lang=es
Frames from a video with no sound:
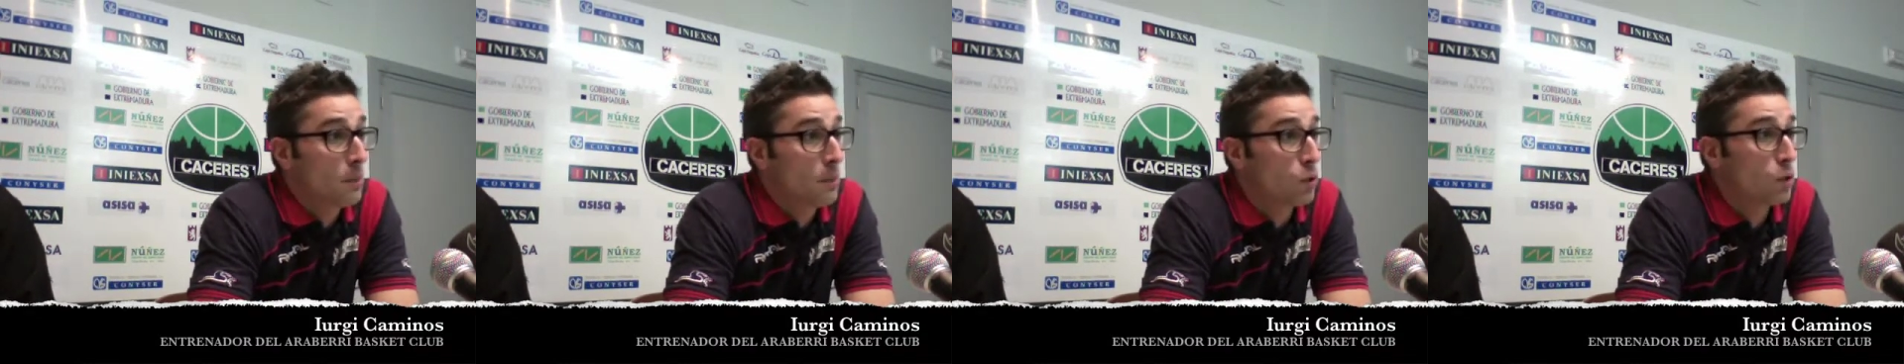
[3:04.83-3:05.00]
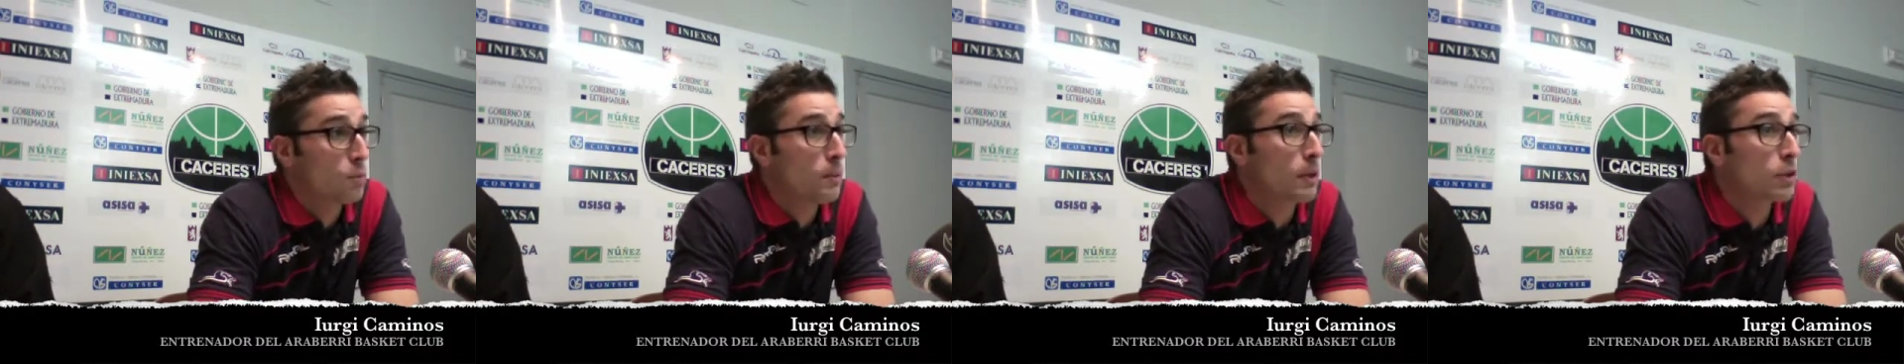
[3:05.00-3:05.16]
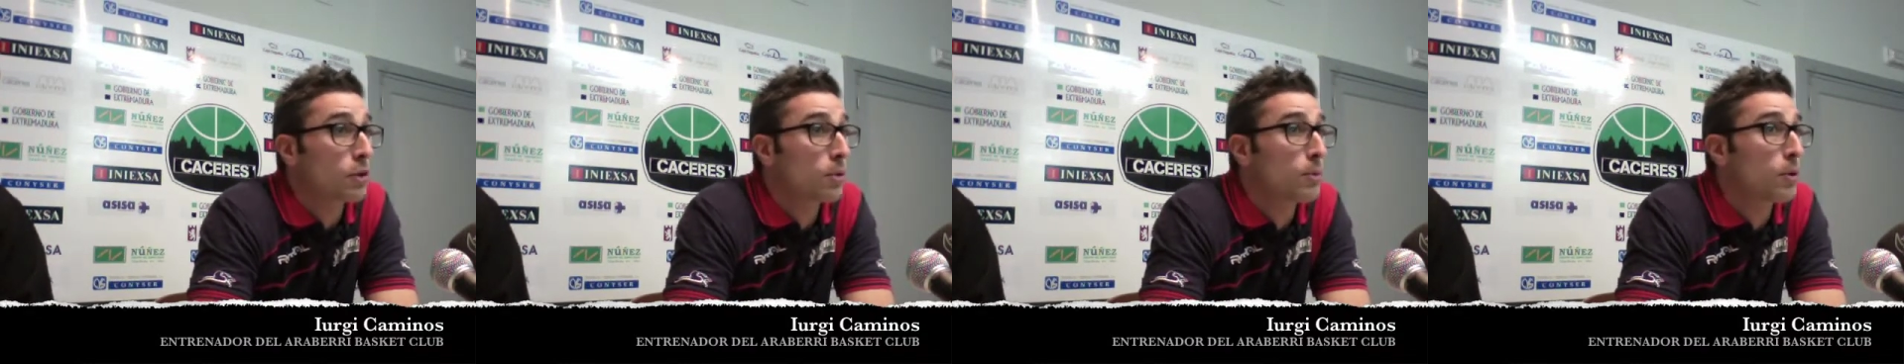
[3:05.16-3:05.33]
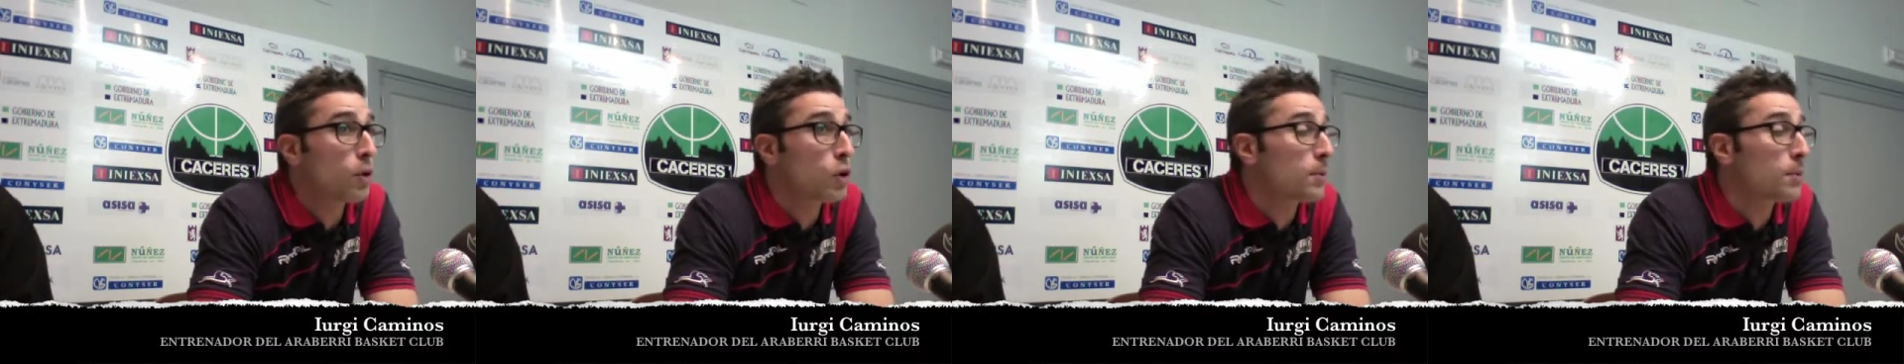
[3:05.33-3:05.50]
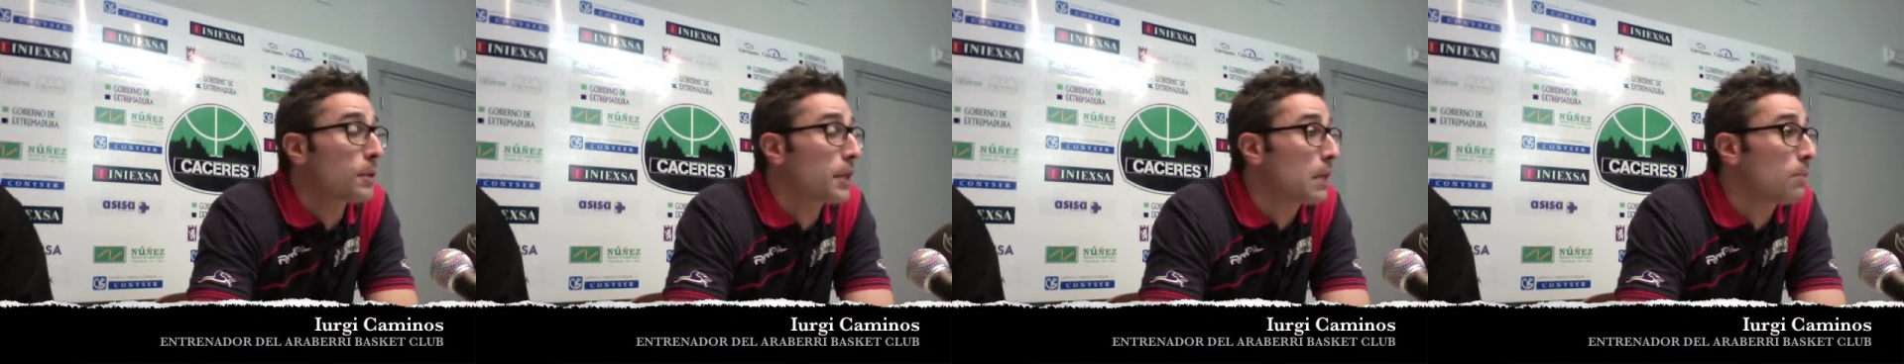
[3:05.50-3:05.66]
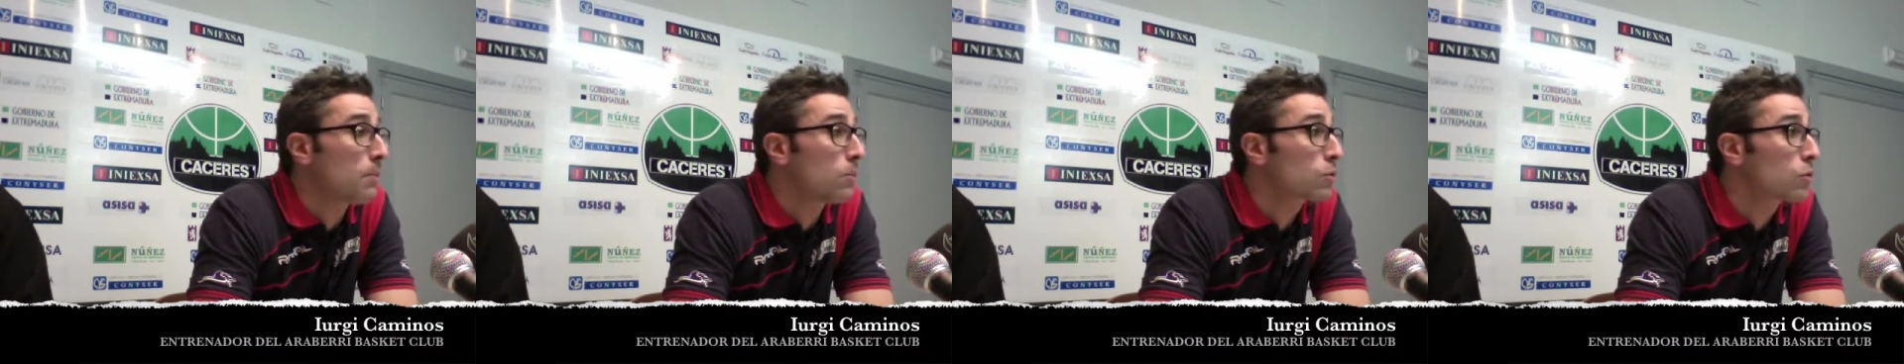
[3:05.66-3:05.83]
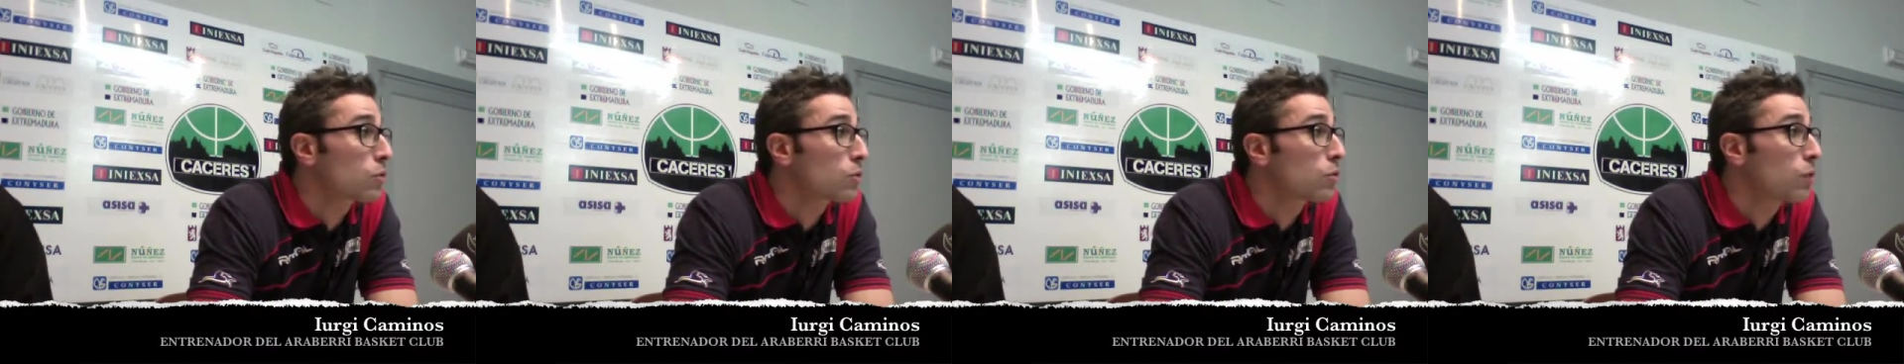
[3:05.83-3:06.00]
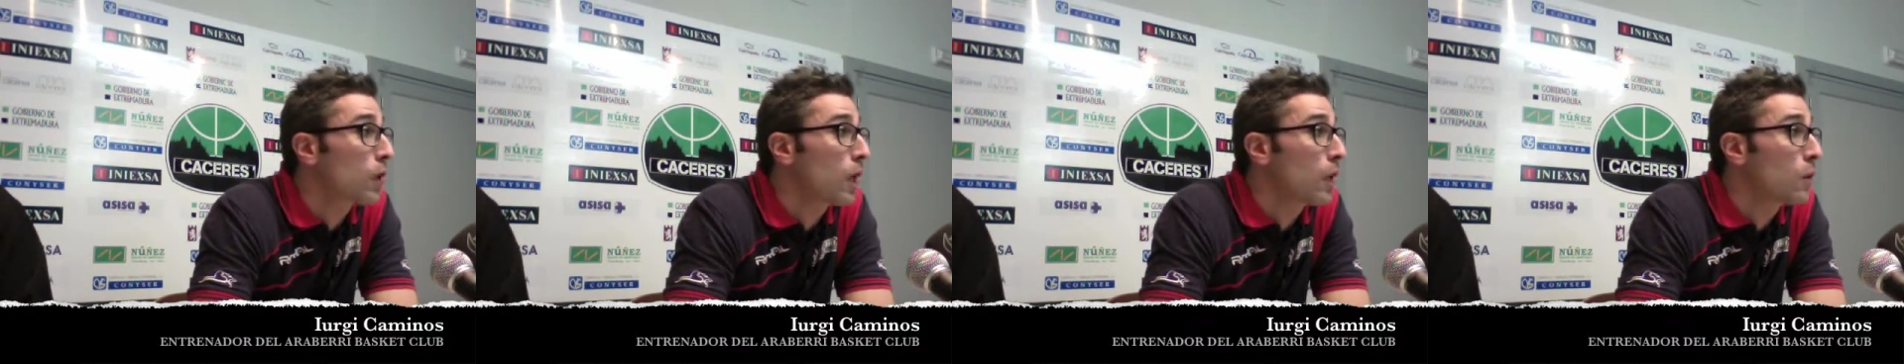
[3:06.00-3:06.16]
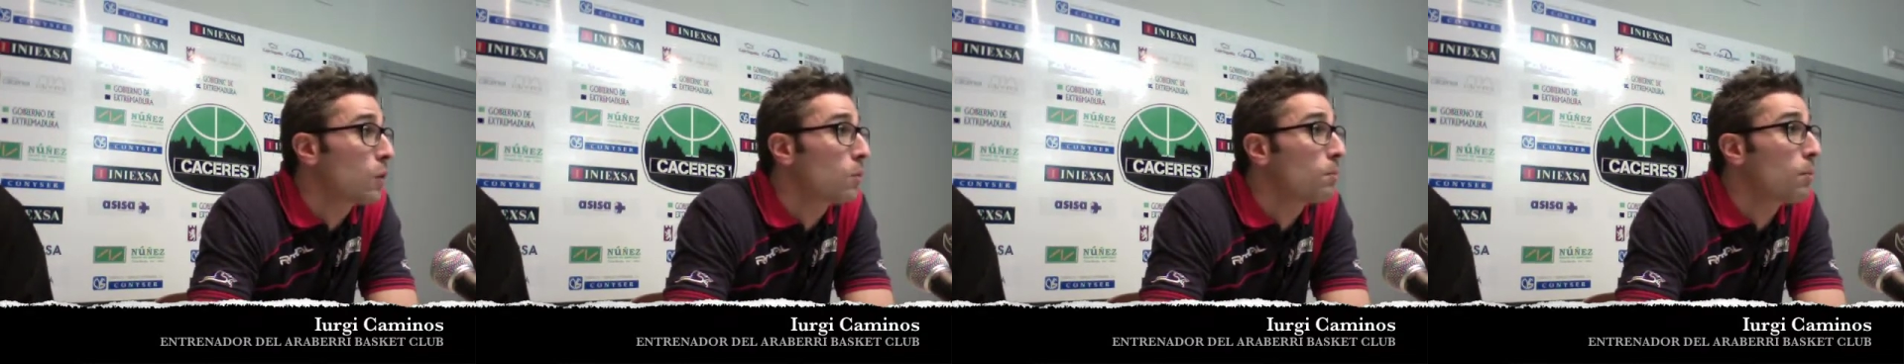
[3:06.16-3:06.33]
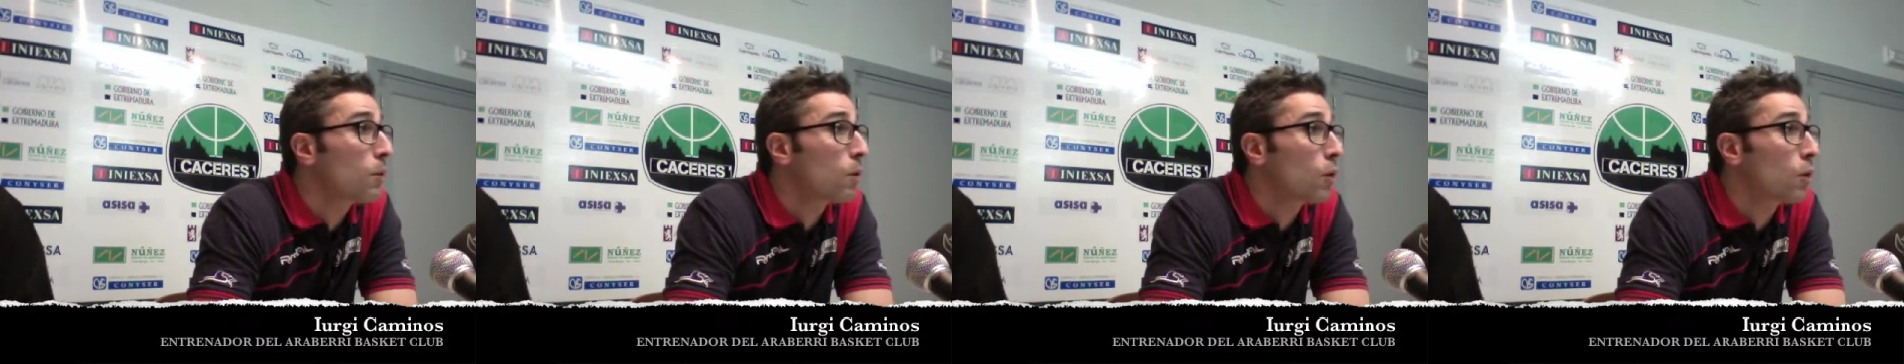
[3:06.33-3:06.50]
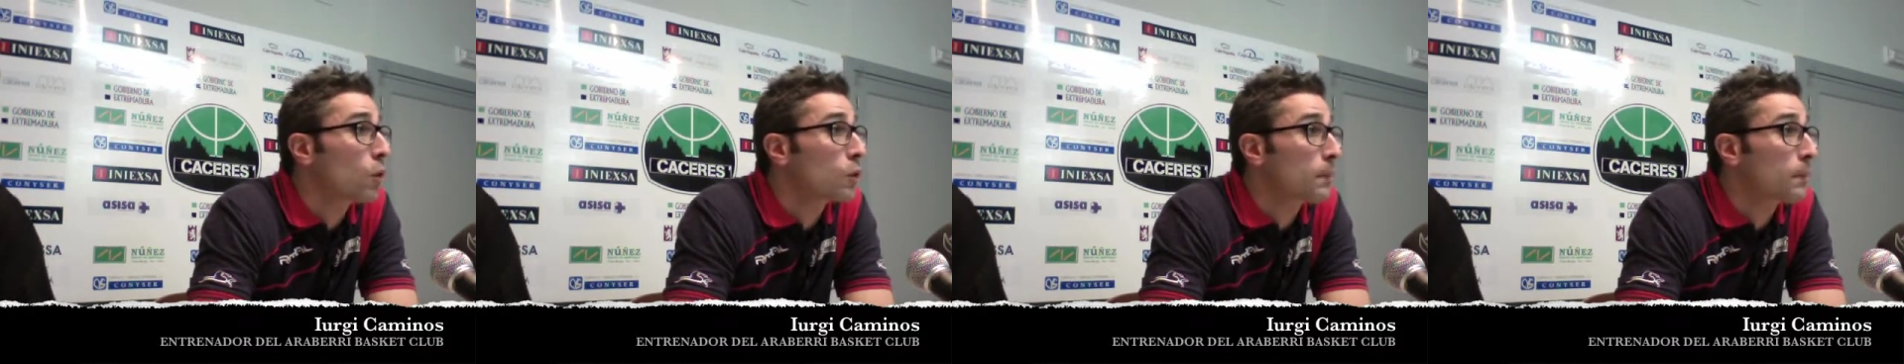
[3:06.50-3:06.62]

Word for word: pues más o menos veníamos controlando un poco